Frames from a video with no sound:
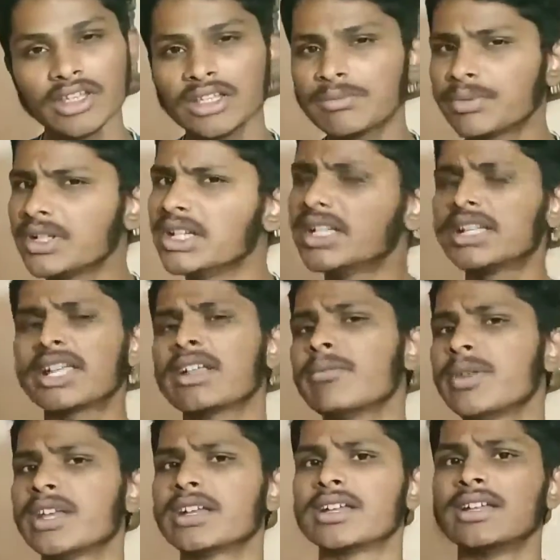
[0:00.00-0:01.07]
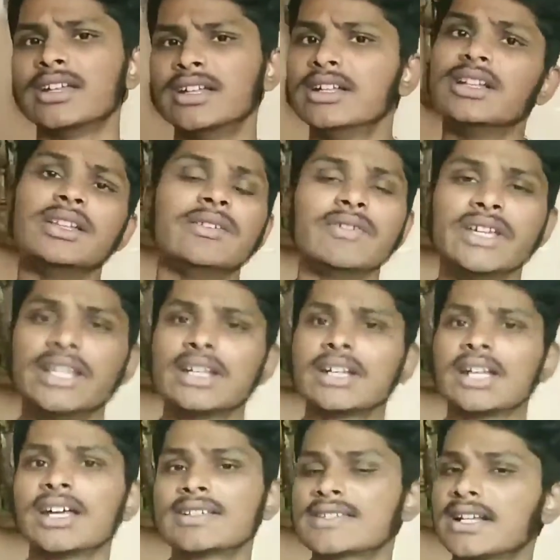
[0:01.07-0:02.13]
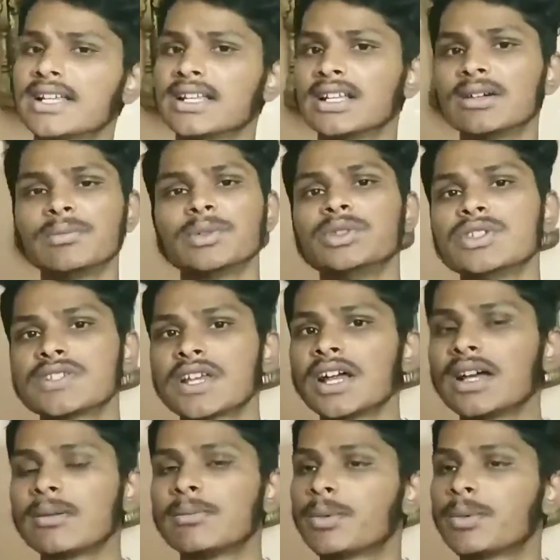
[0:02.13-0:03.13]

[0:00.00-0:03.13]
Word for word: இப்போ நீங்க கேட்பீங்க இவன் என்னடா சடனா புதுசா